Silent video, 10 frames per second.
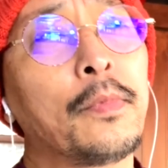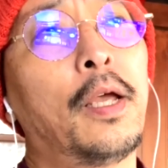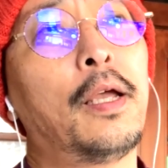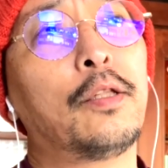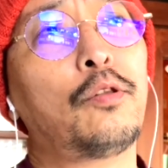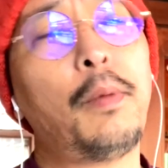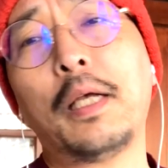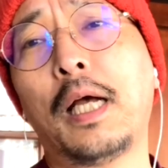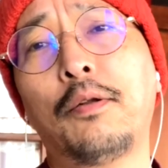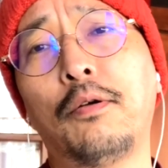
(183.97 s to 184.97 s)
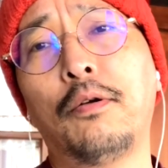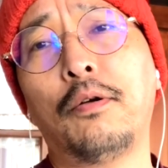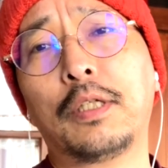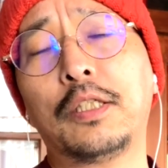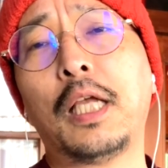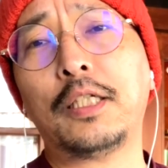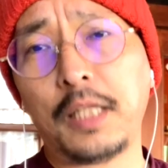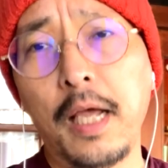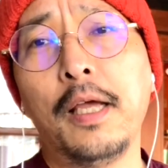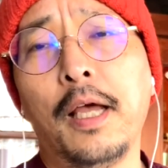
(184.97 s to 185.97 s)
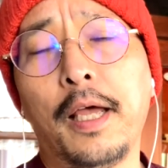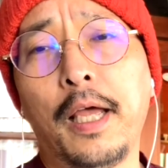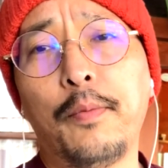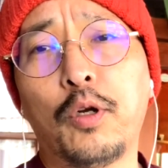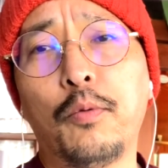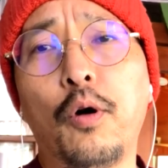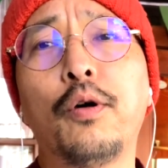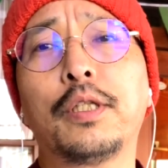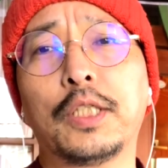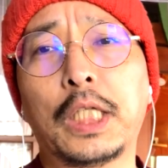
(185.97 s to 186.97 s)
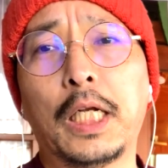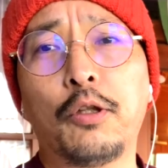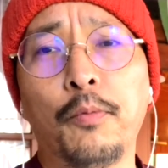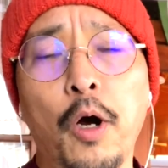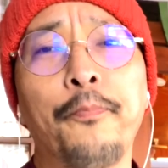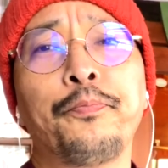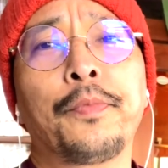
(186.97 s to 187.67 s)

えっと、まあ、あの、帰省して、えー、ものも多いんですけれども、